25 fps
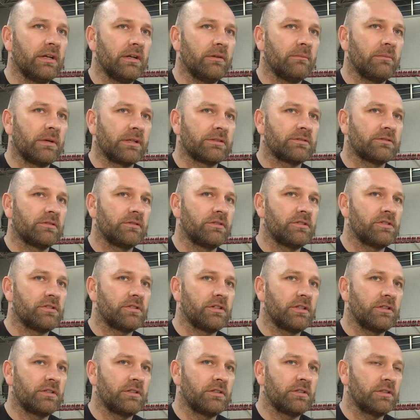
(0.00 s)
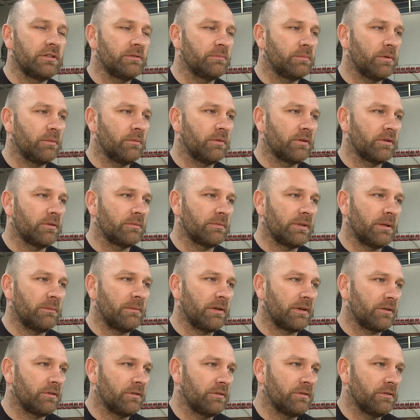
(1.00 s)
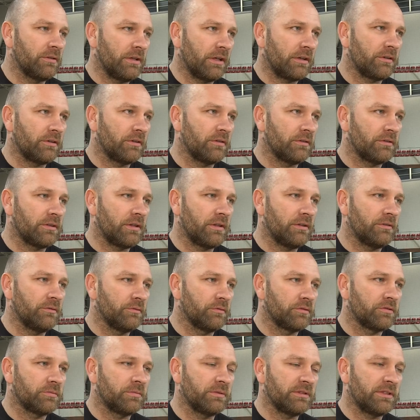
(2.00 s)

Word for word: bardzo licznie i, i pomogą nam jako, jako ten ósmy